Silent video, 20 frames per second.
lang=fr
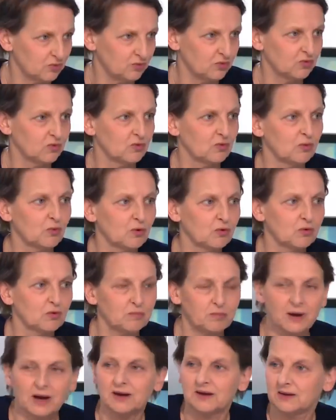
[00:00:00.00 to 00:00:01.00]
pour justement
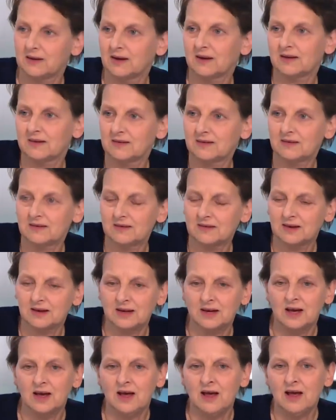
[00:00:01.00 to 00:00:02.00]
ne pas y
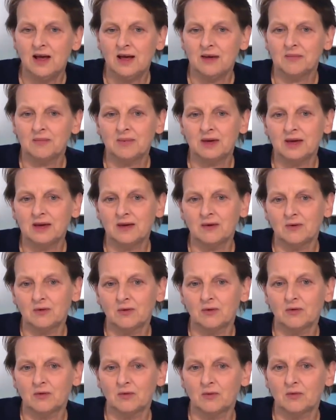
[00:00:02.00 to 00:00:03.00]
résister. Mais
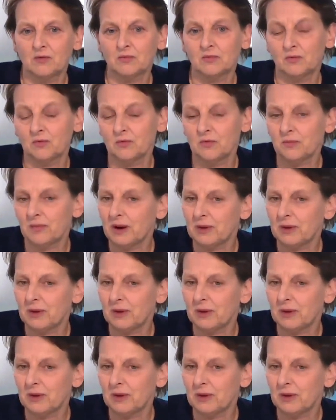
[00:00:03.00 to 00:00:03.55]
euh, on,